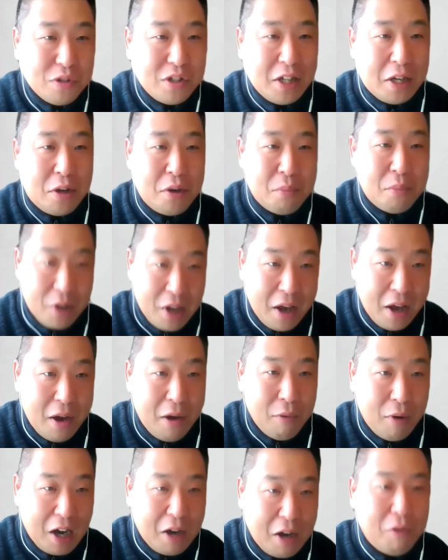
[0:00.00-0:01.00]
歳よりもね
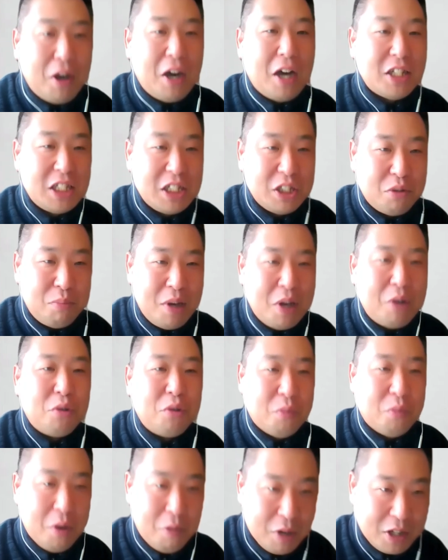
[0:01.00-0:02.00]
若々しく見えると
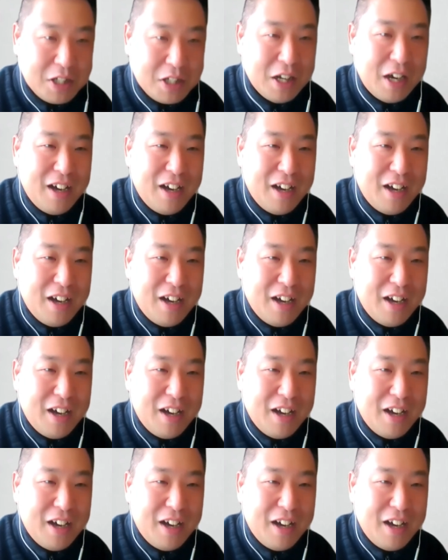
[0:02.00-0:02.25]
思います